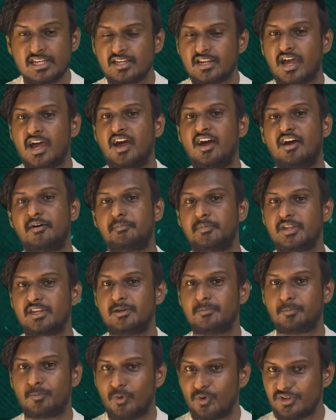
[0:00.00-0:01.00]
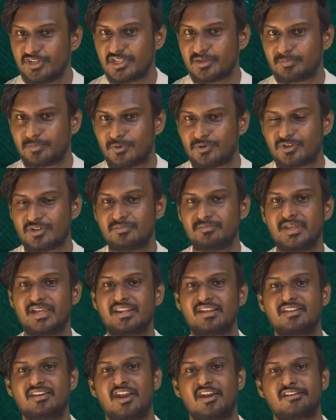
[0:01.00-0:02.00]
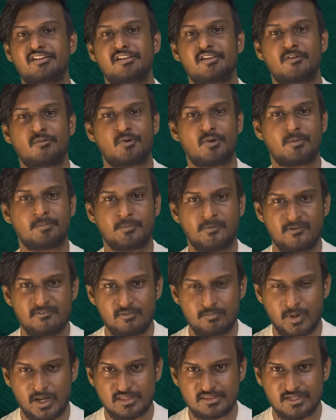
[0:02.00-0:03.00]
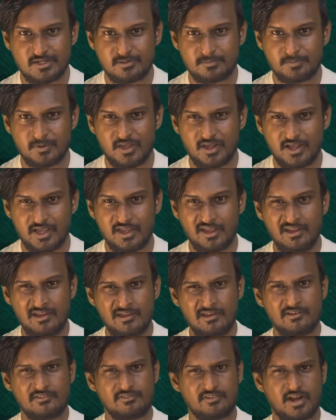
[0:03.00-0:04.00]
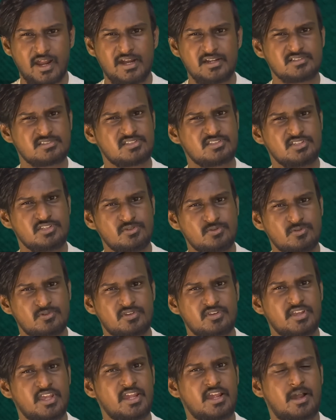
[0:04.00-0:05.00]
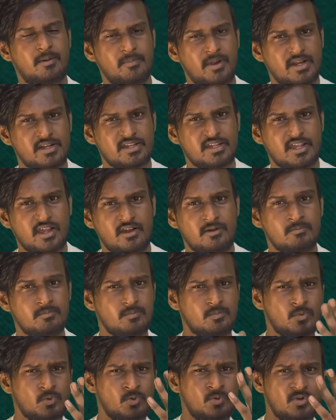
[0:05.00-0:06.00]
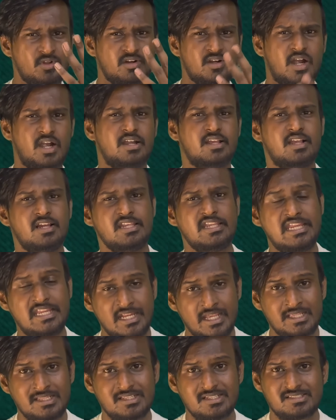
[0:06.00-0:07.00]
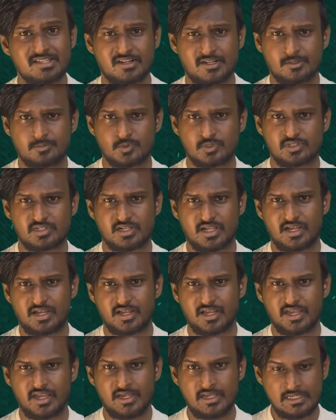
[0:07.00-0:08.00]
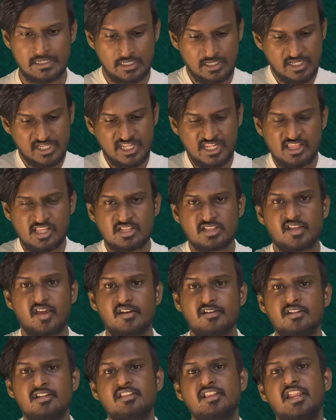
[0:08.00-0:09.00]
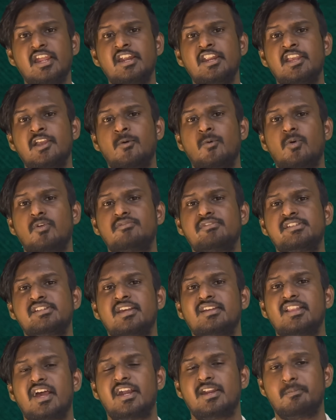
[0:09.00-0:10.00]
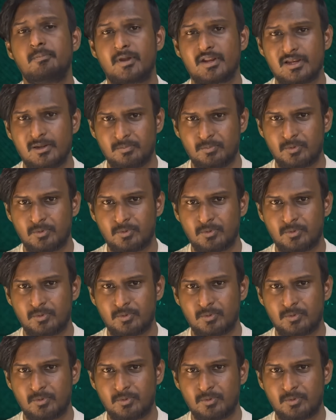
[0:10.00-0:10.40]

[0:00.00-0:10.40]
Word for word: நான் அப்படின்னு போட்டி போட்டு மேற்கு நாடுகள் அவங்களோட போர் விமானத்தை அனுப்புனாங்க பிரான்ஸ் யூகே அமெரிக்கா மூன்று நாடுகள் இணைந்து சண்டை போட்டிருக்காங்க இந்த தருணத்திலே நீங்கள் ஒரு விஷயத்தை அடிப்படையில்